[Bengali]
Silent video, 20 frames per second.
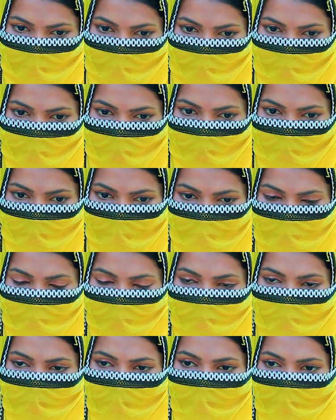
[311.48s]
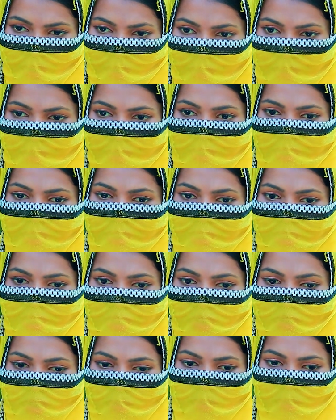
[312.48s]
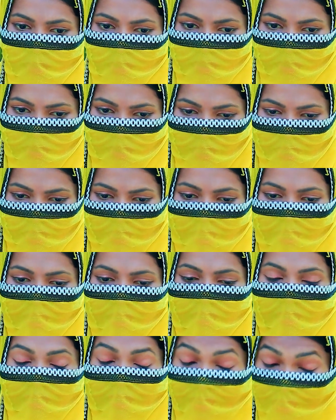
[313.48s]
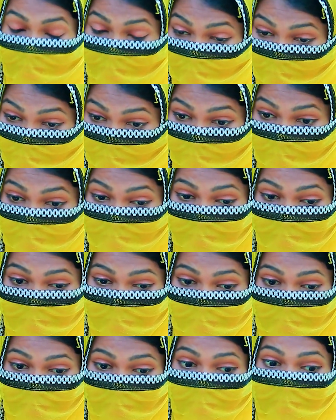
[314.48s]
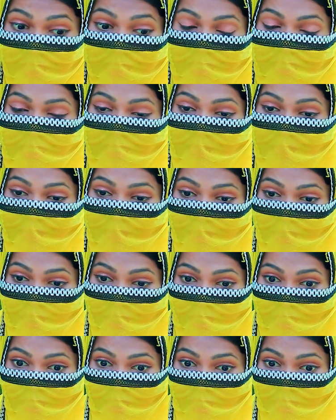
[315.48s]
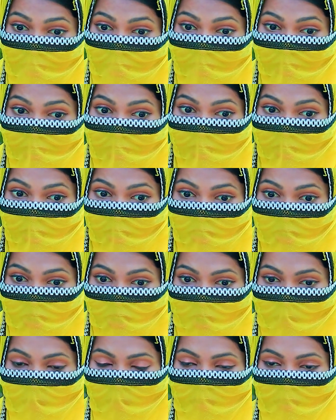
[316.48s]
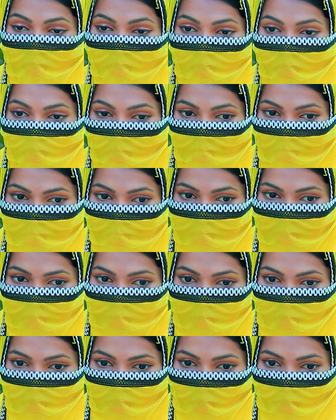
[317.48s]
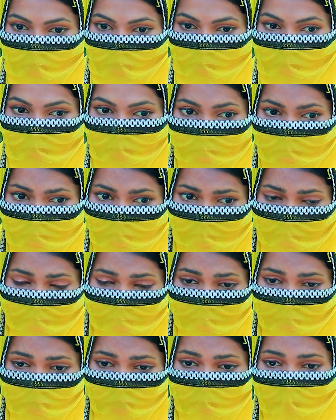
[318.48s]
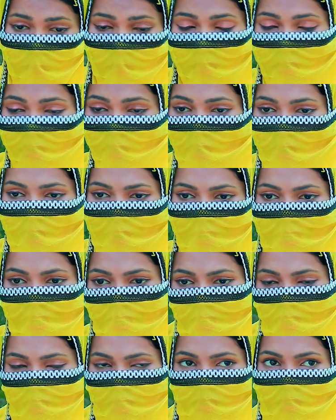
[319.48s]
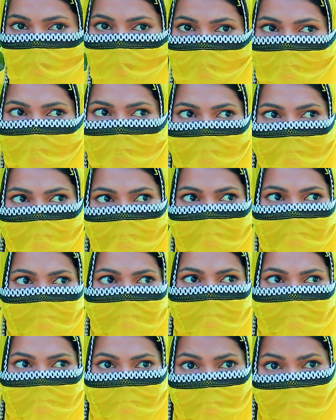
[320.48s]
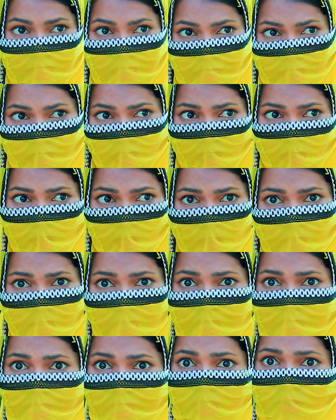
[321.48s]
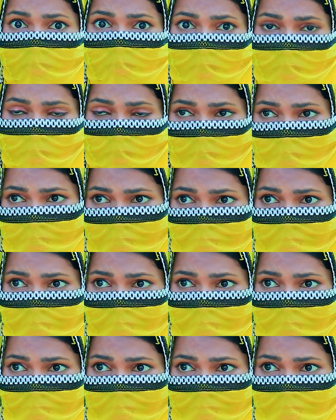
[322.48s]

তো আমি তোকে ভালোবেসেছি সব কিছু দেখে দেখাইছি তার সাথে আমার একটা সম্পর্ক হয়ে গেছে অন্যরকম শারীরিক সম্পর্ক হয়নি কিন্তু হয়ে গিয়েছে সেরকমটাই কিছুটা হয়ে